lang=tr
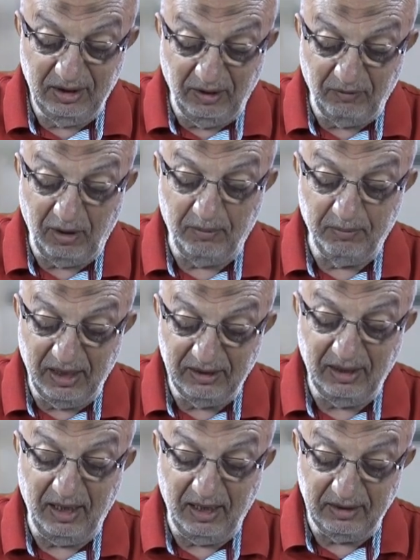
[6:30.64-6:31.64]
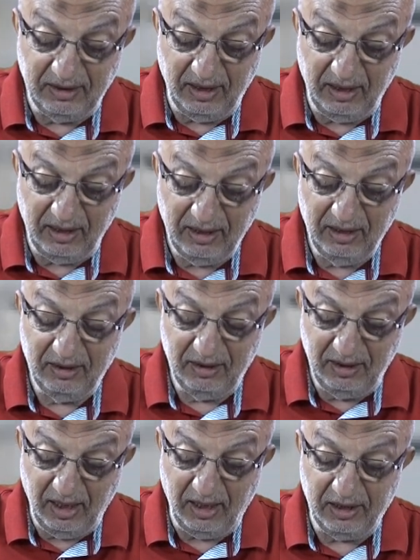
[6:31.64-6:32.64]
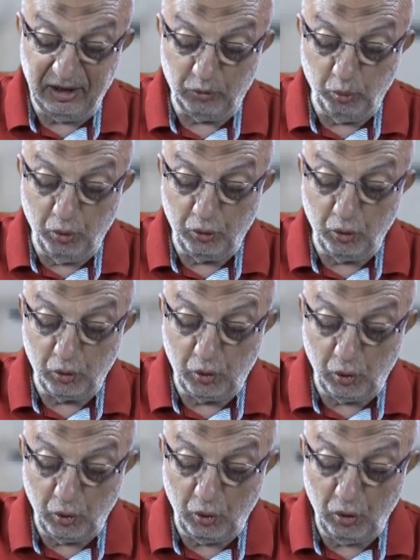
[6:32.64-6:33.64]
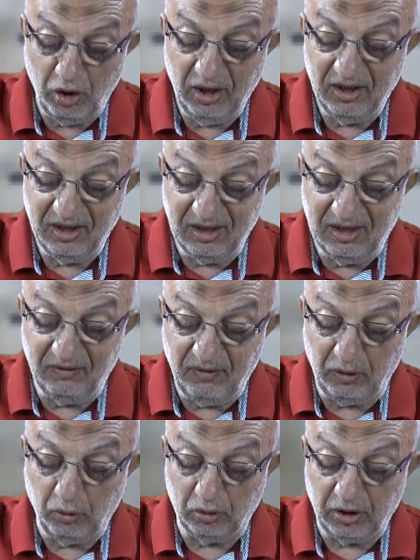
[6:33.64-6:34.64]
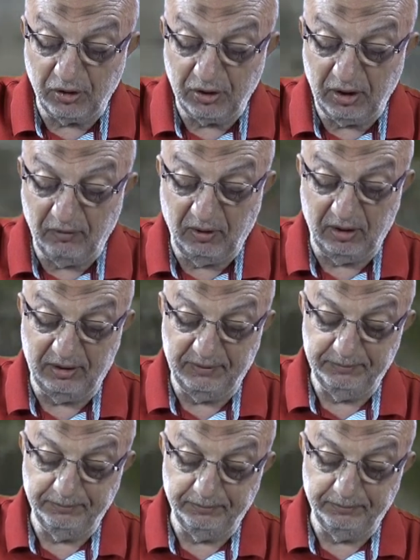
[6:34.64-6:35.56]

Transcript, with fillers: devam ede ede nihayet bugünkü zirve noktasına varır.